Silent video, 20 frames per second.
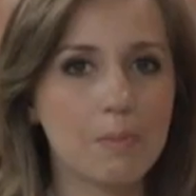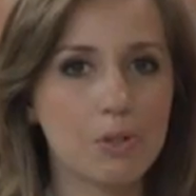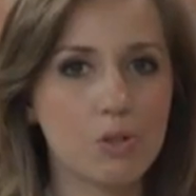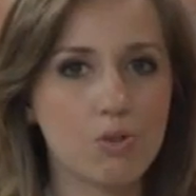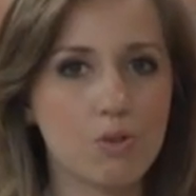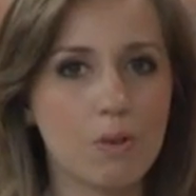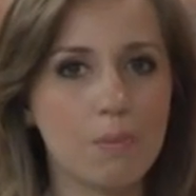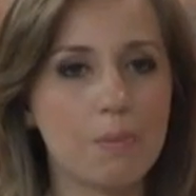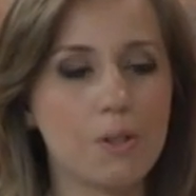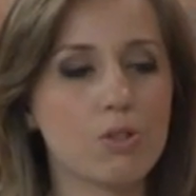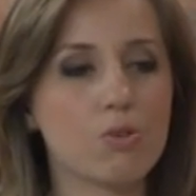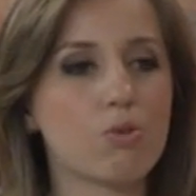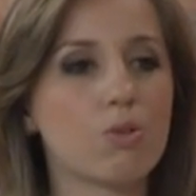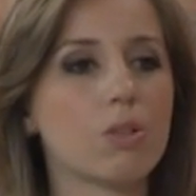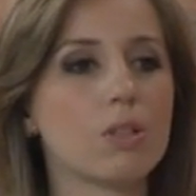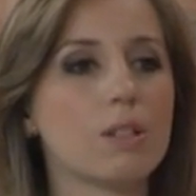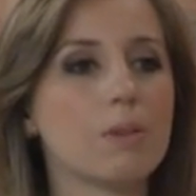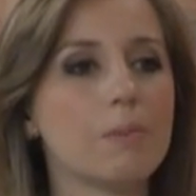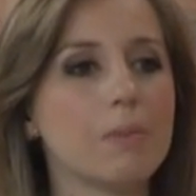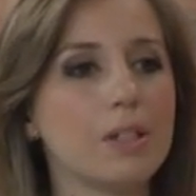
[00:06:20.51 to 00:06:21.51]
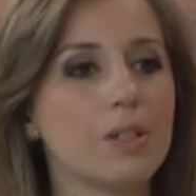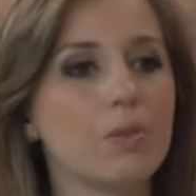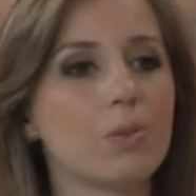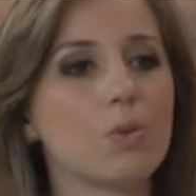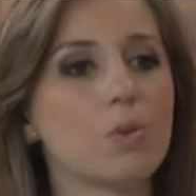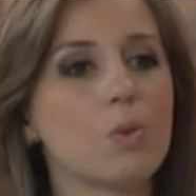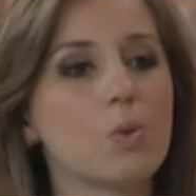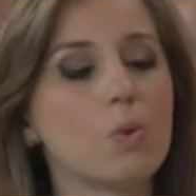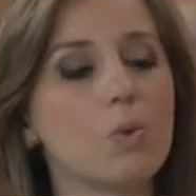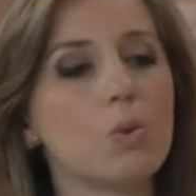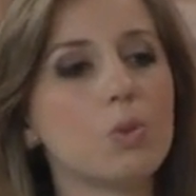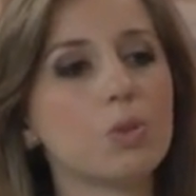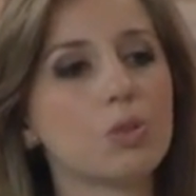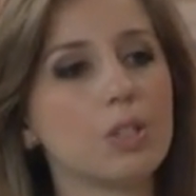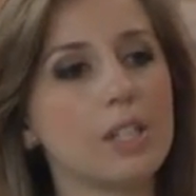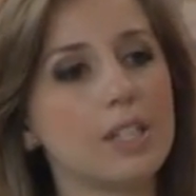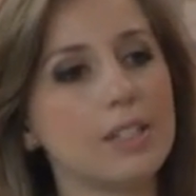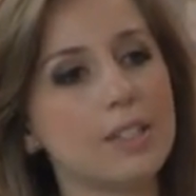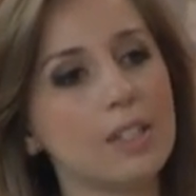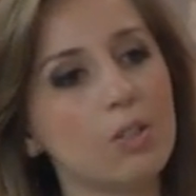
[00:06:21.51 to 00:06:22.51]
pessoa passou também no
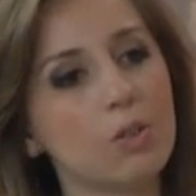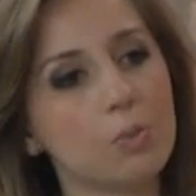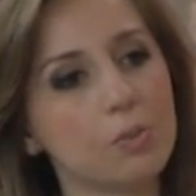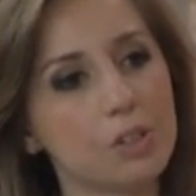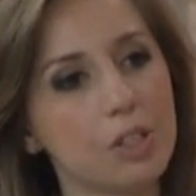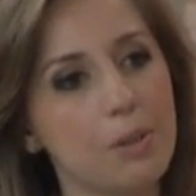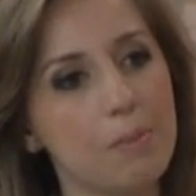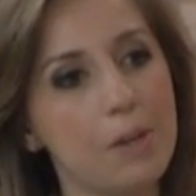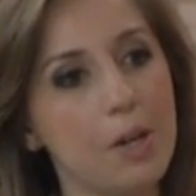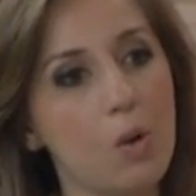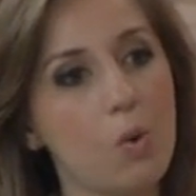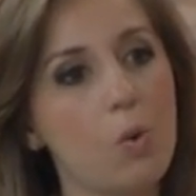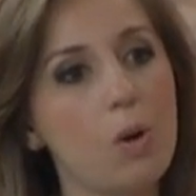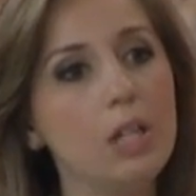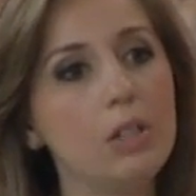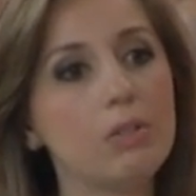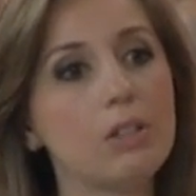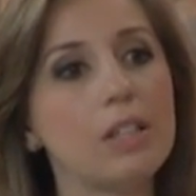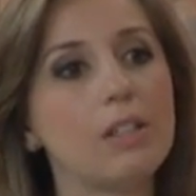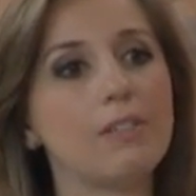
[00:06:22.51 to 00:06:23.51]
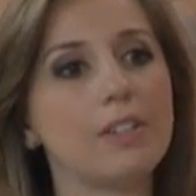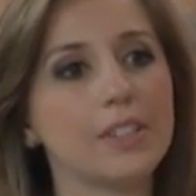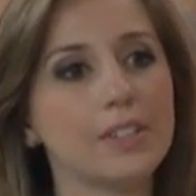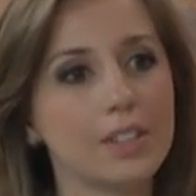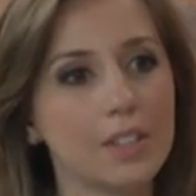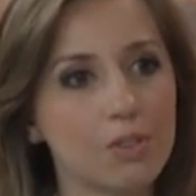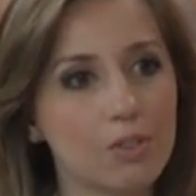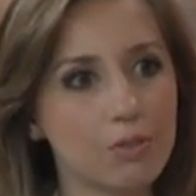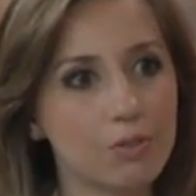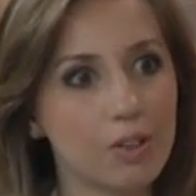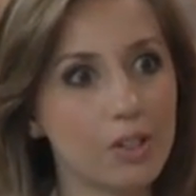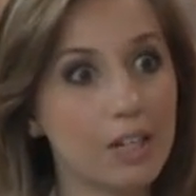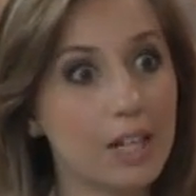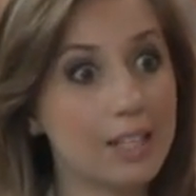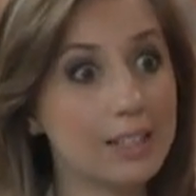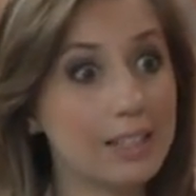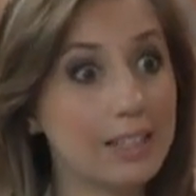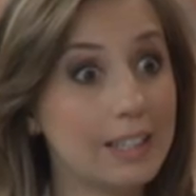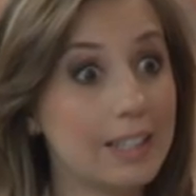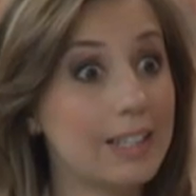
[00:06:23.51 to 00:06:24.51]
concurso, ela tem como saber quando ela vai ser
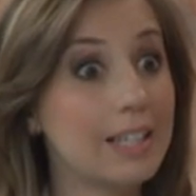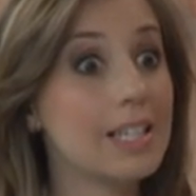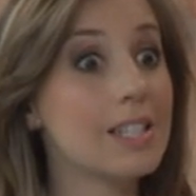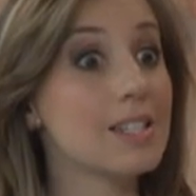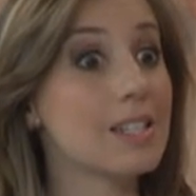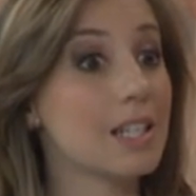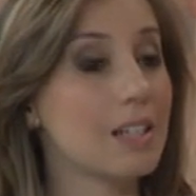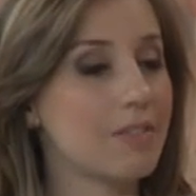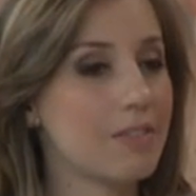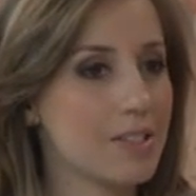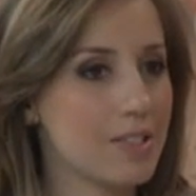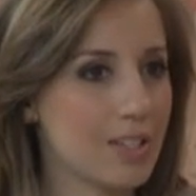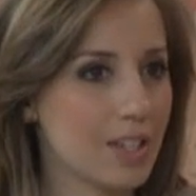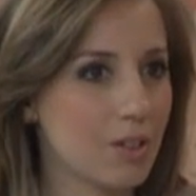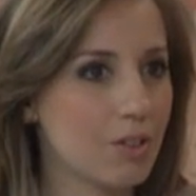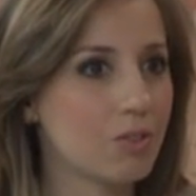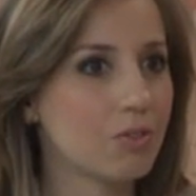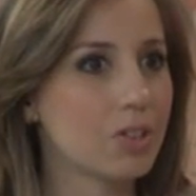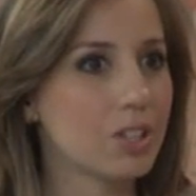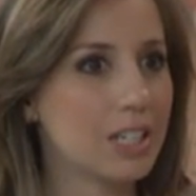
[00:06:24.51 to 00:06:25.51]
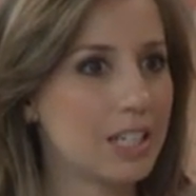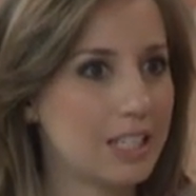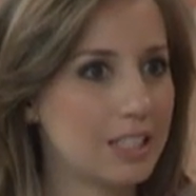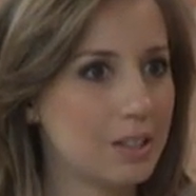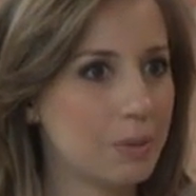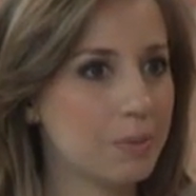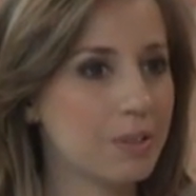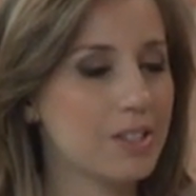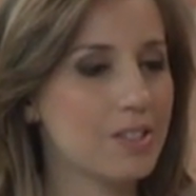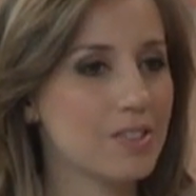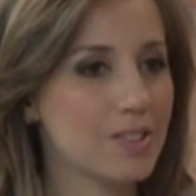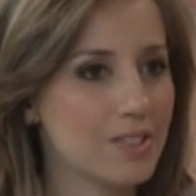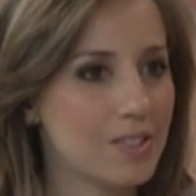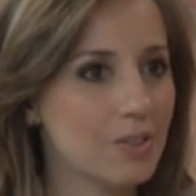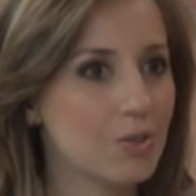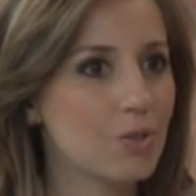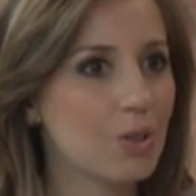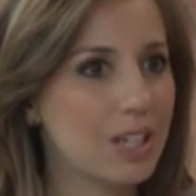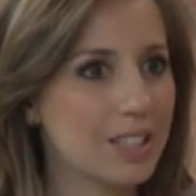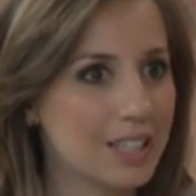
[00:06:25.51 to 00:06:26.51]
convocada e se ela vai ser convocada, porque
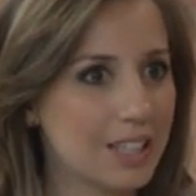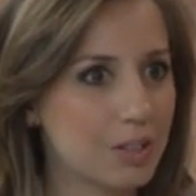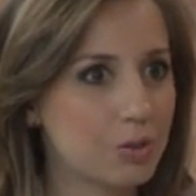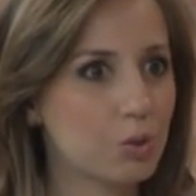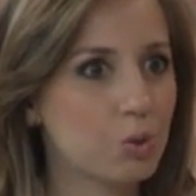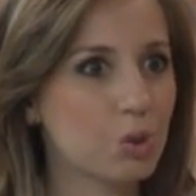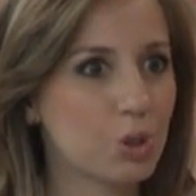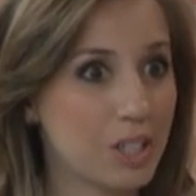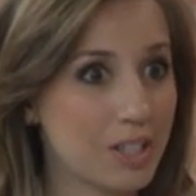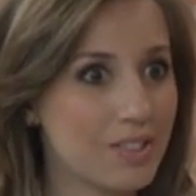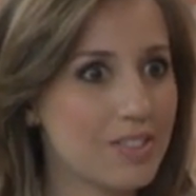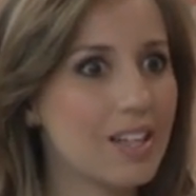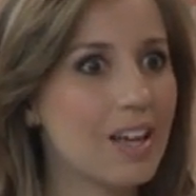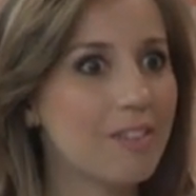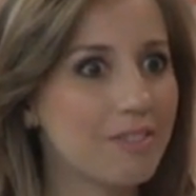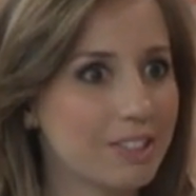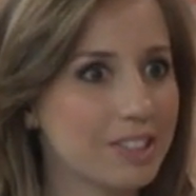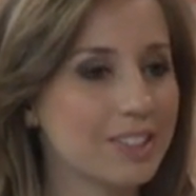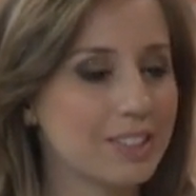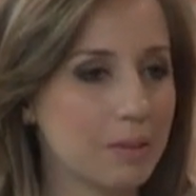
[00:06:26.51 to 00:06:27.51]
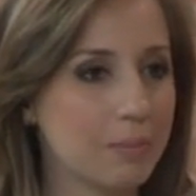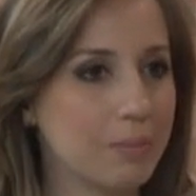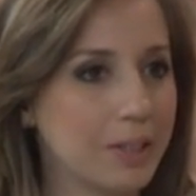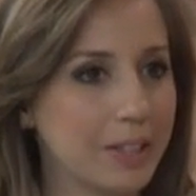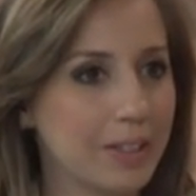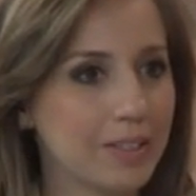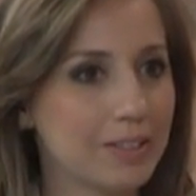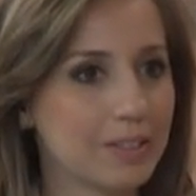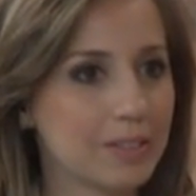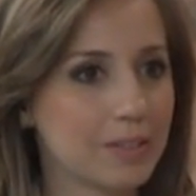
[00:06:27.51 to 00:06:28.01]
existem os cadastros reservas também.